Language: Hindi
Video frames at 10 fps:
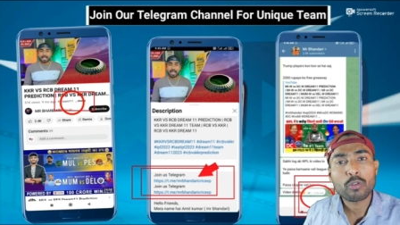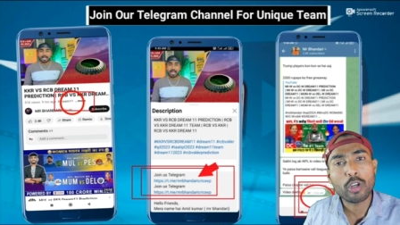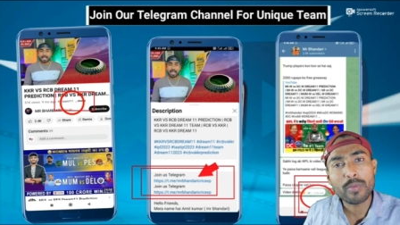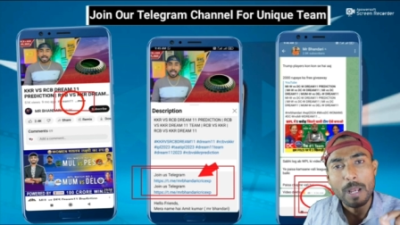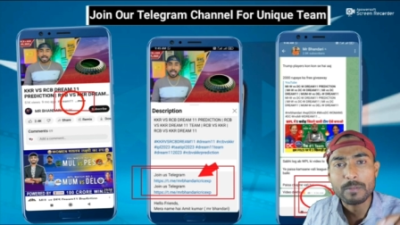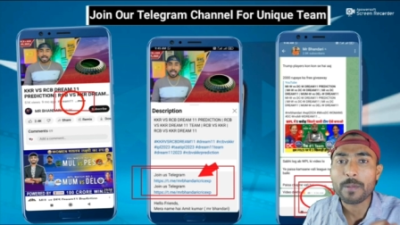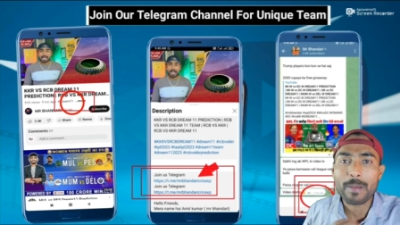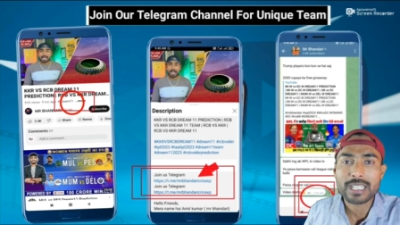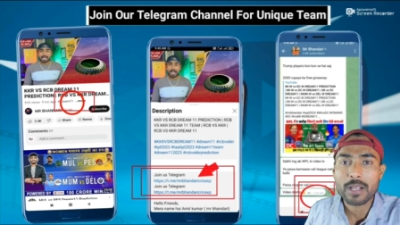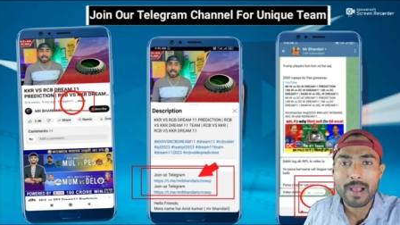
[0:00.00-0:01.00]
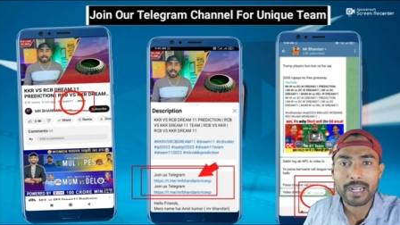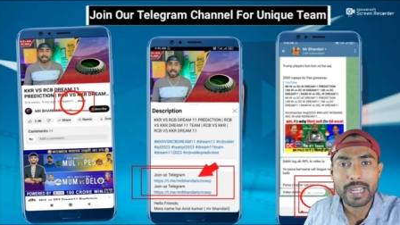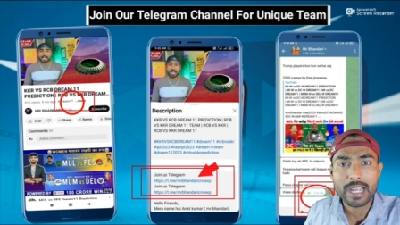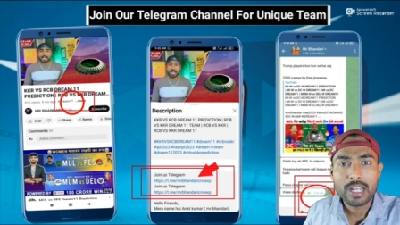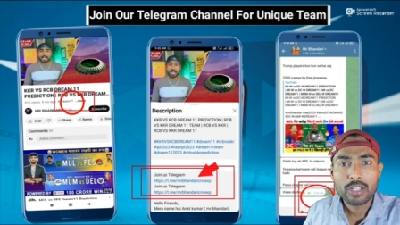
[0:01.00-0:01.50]
कोई भी आपसे पैसा
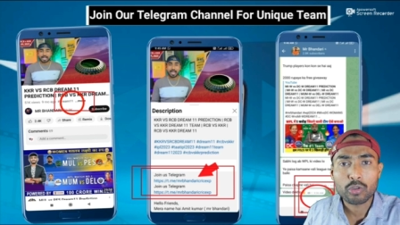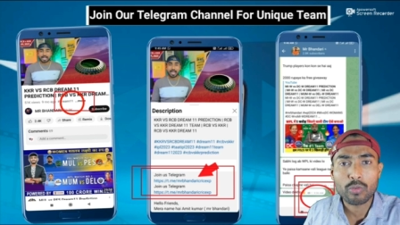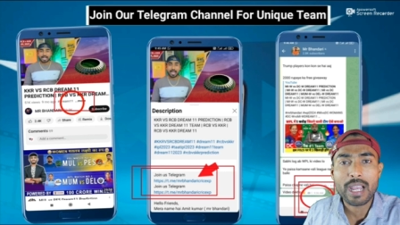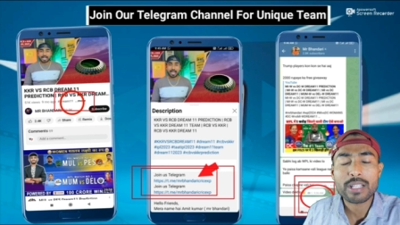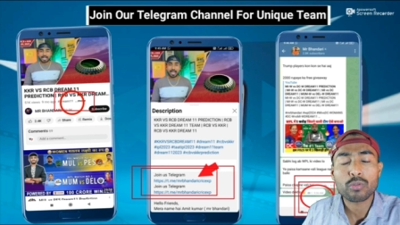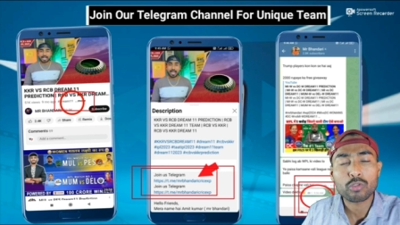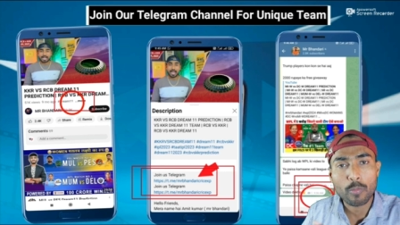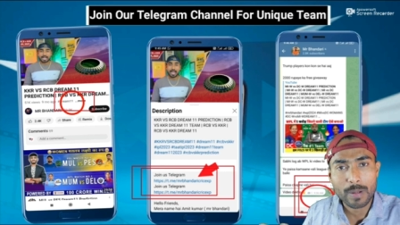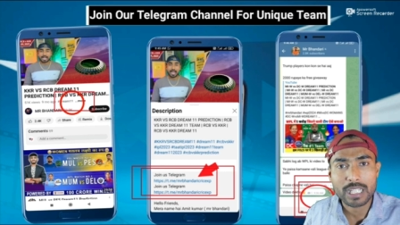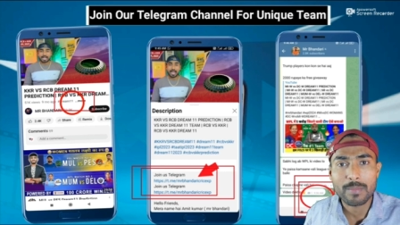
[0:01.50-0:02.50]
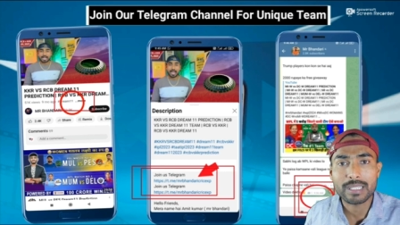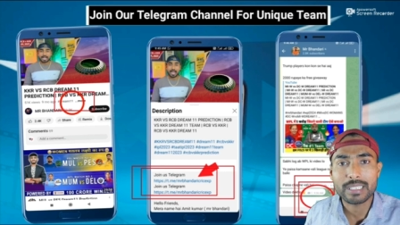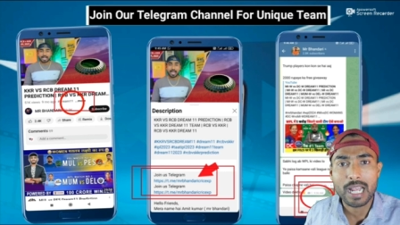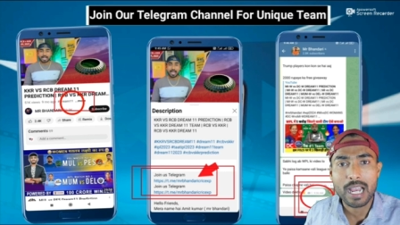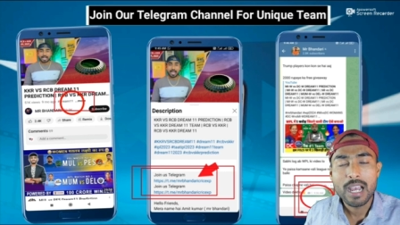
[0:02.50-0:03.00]
मांगे तो वायस उसको पैसा मत
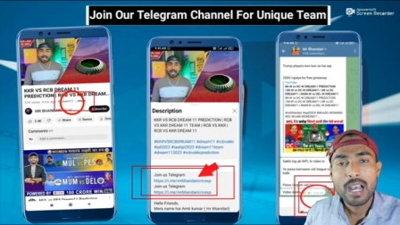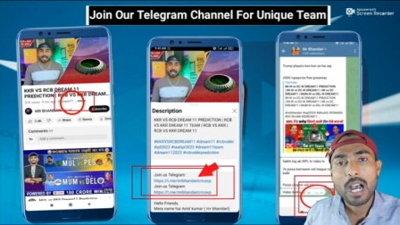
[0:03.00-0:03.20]
देना